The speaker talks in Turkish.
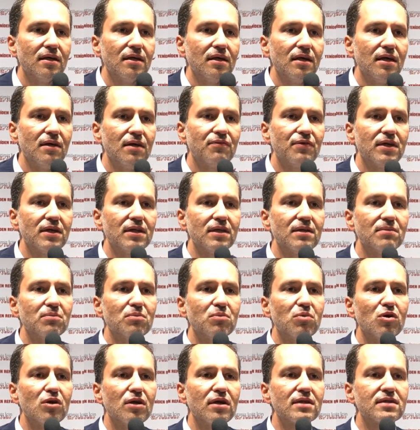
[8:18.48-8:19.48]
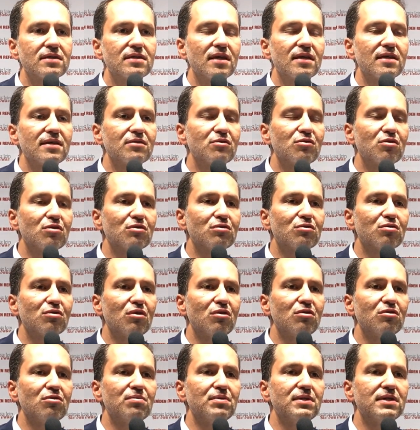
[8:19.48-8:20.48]
Efendim boğazların
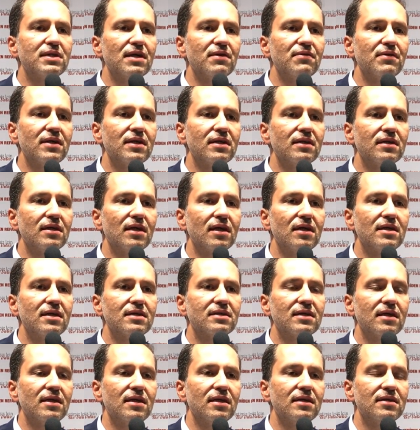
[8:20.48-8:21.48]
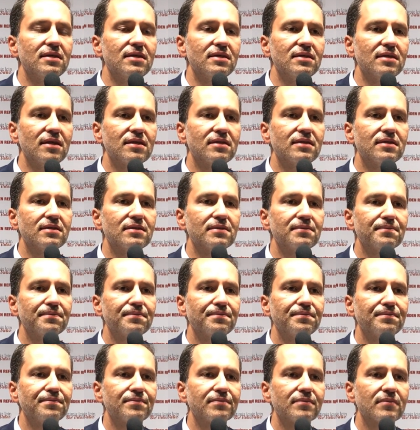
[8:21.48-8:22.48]
kontrolünü bize verin derlerse ne diyeceksin?
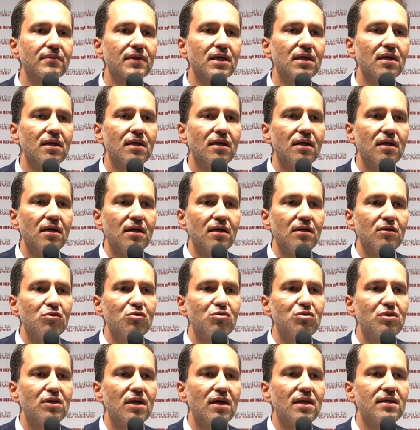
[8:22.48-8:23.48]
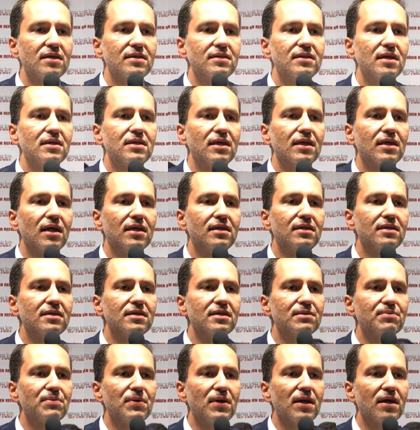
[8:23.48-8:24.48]
Üzerinizde
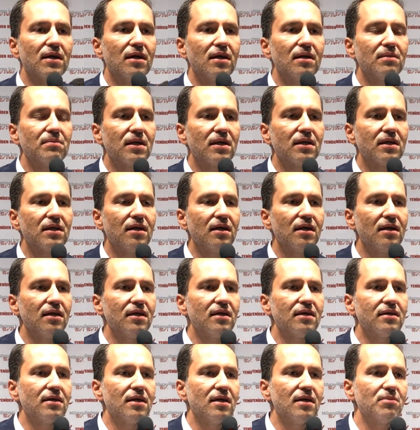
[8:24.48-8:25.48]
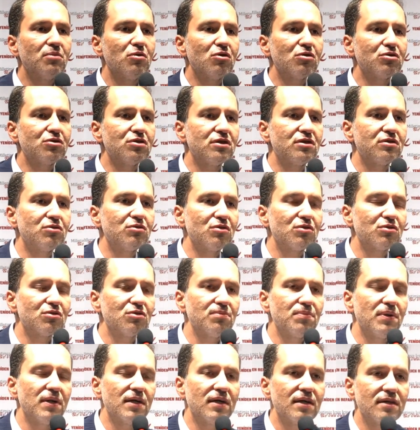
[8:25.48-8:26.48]
ceketiniz bile kalmadı. Hala daha borç
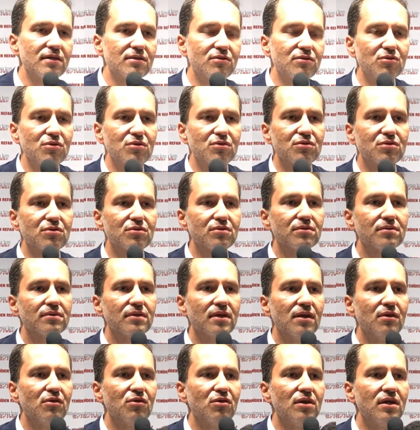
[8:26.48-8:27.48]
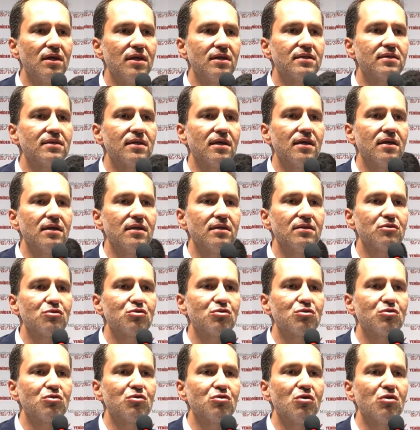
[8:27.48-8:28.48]
istiyorsun, para istiyorsun. E öyleyse
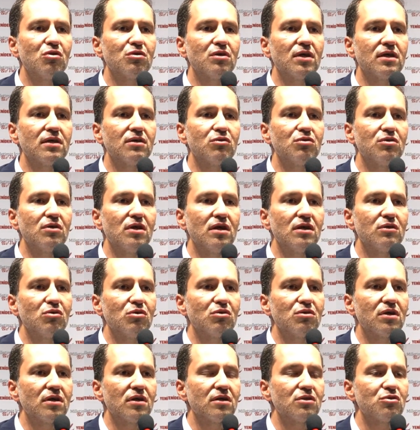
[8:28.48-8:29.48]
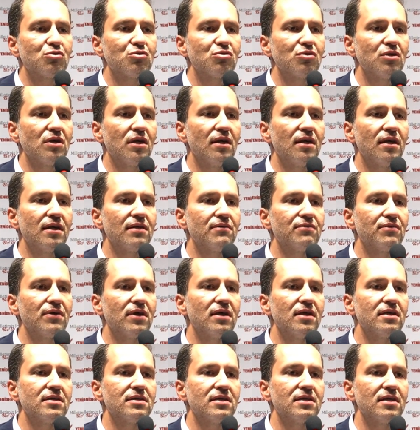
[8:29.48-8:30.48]
şu doğudaki, güneydoğudaki şu illeri
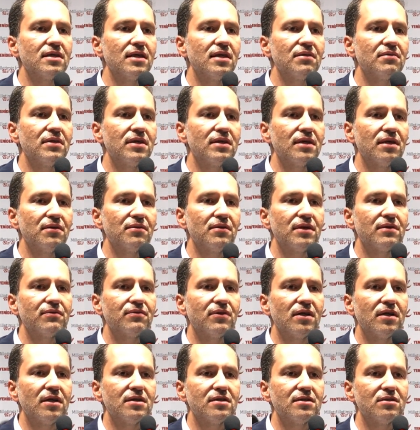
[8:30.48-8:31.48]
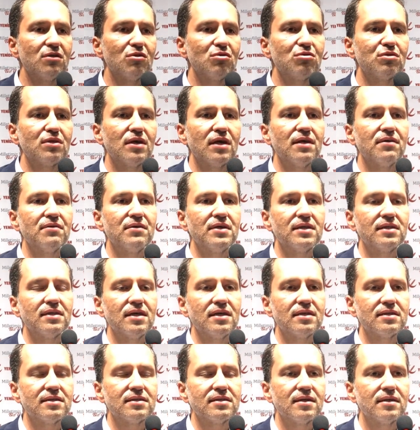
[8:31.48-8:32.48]
falanca devlete ver, falanca ülkeye ver
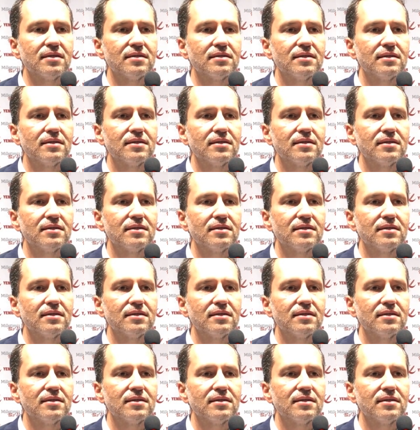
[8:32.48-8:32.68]
derse.